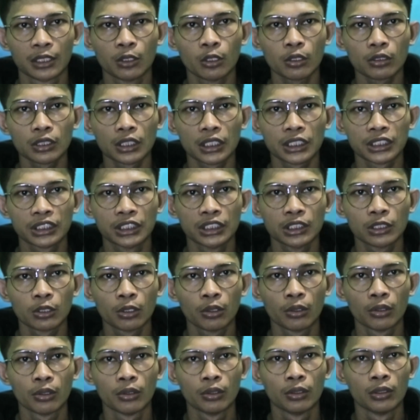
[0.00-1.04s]
dokter
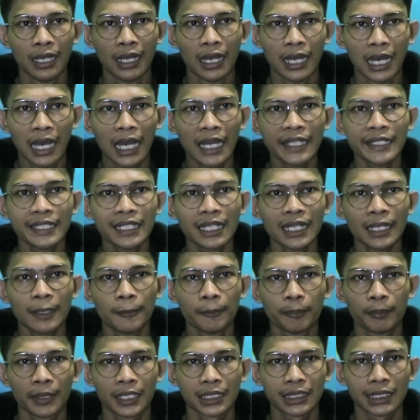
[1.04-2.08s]
Shiro hanya
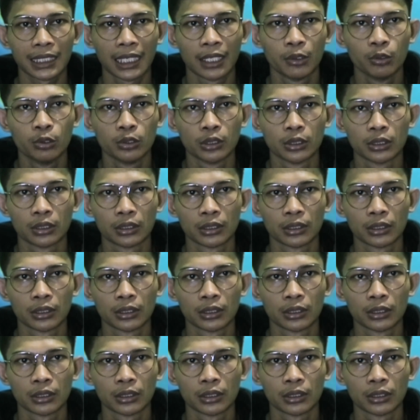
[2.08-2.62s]
4 tahun.